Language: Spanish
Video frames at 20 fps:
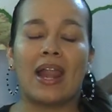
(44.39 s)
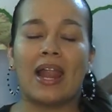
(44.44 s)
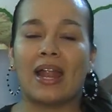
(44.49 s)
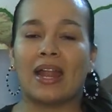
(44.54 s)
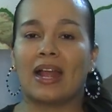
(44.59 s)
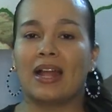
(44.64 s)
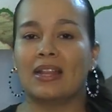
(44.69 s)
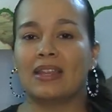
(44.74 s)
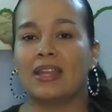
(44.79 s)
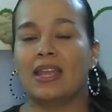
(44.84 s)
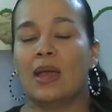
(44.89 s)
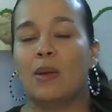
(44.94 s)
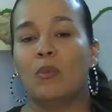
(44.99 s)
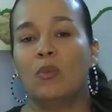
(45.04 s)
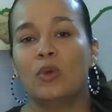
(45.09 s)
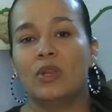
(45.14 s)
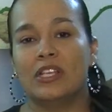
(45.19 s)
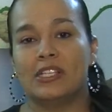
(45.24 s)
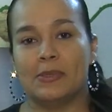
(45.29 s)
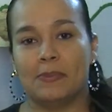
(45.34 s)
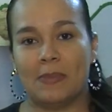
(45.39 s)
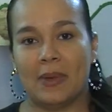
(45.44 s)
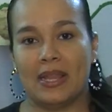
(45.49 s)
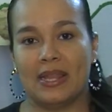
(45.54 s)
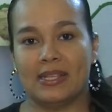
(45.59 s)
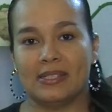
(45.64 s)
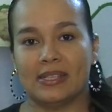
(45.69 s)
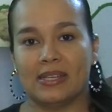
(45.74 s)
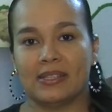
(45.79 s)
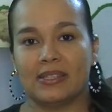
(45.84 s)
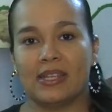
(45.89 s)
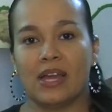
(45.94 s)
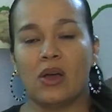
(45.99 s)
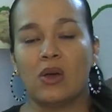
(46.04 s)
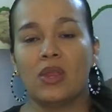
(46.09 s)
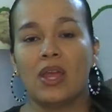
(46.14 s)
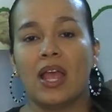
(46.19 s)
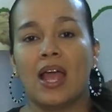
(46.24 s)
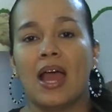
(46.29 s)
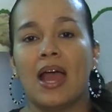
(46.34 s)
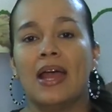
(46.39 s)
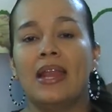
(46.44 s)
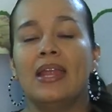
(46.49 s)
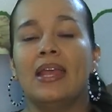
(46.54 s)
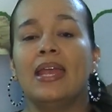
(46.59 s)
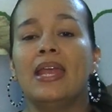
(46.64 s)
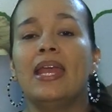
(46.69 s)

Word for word: la Alcaldía Municipal de Santiago de Cali